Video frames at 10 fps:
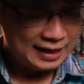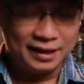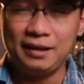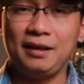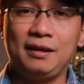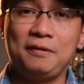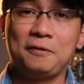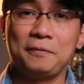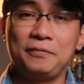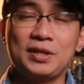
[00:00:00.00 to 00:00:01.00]
thì
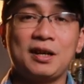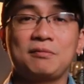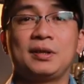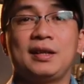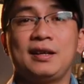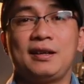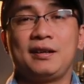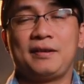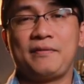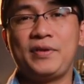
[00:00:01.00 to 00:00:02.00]
buổi xong
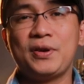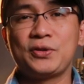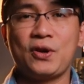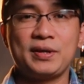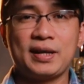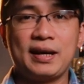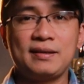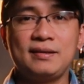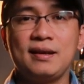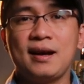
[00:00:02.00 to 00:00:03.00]
video so
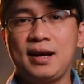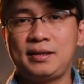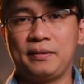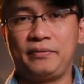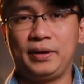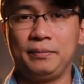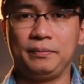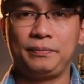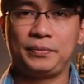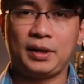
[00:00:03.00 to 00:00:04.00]
sánh giữa hai sản
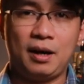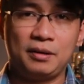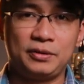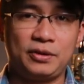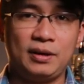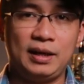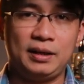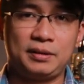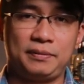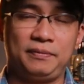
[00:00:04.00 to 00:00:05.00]
phẩm Eau de
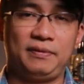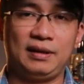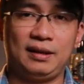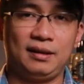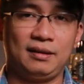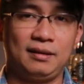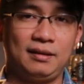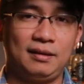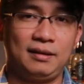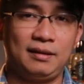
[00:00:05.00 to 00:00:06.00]
Toilette và
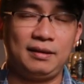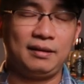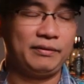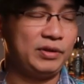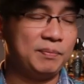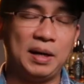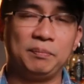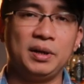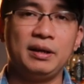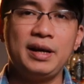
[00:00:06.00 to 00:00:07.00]
phiên
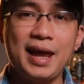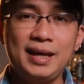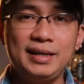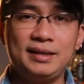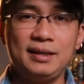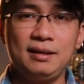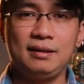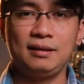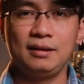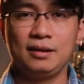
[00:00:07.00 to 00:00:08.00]
bản mới
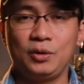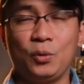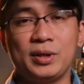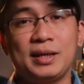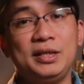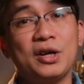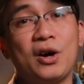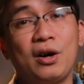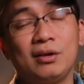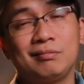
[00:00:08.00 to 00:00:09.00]
Elysi của nhà
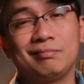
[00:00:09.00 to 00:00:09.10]
Dior